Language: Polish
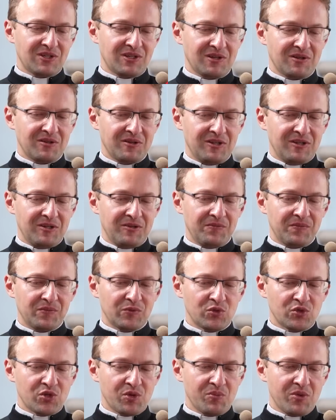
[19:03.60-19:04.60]
się
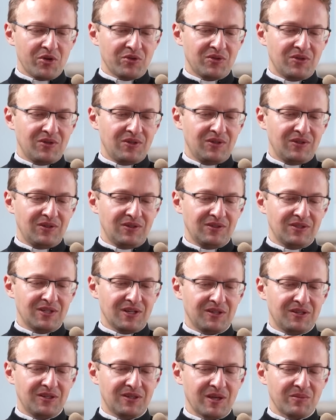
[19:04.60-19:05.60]
dużo modli i
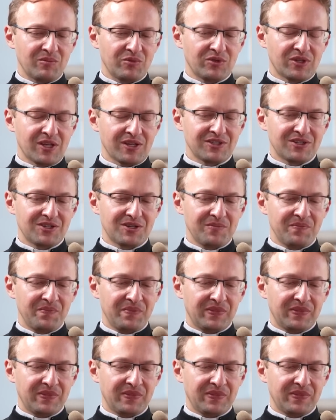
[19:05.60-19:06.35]
dzięki temu też